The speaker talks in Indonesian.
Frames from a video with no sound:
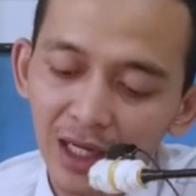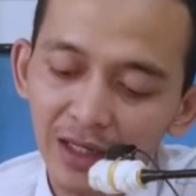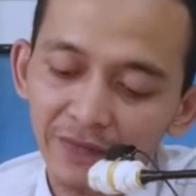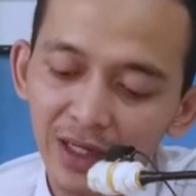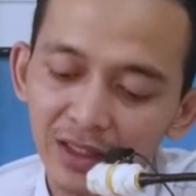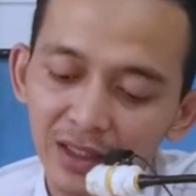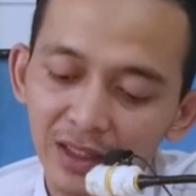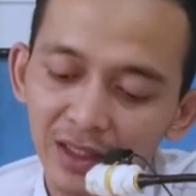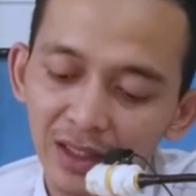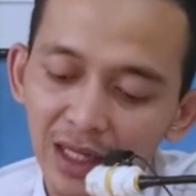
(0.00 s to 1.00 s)
aif al
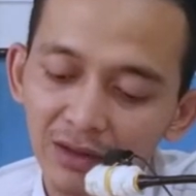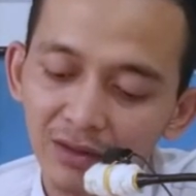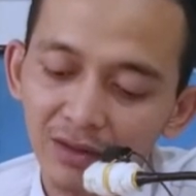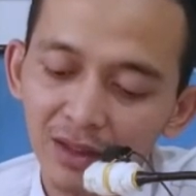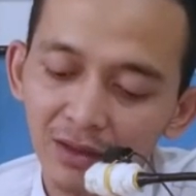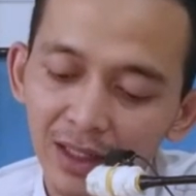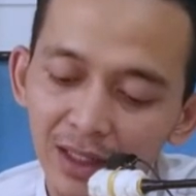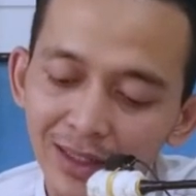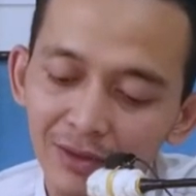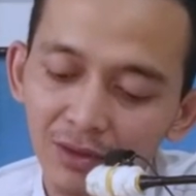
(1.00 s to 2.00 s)
tegese kelakonan siro
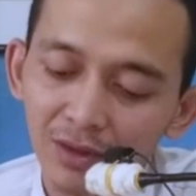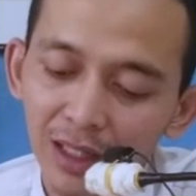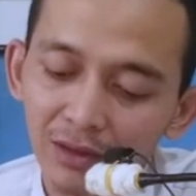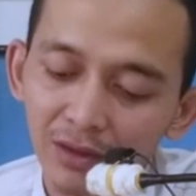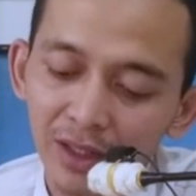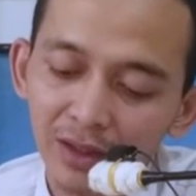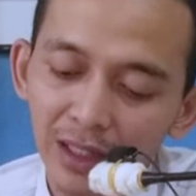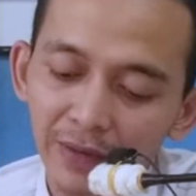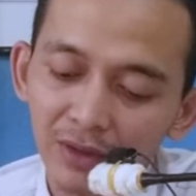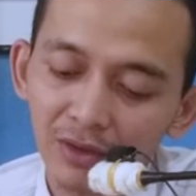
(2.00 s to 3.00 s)
atas sedako ing
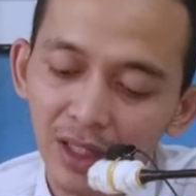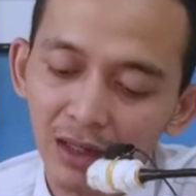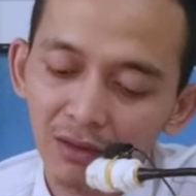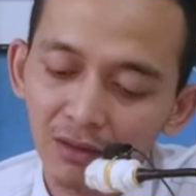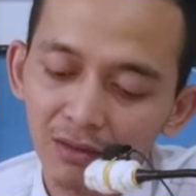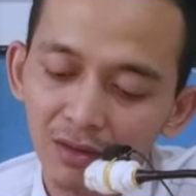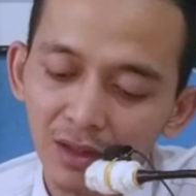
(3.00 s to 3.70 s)
gawe sedako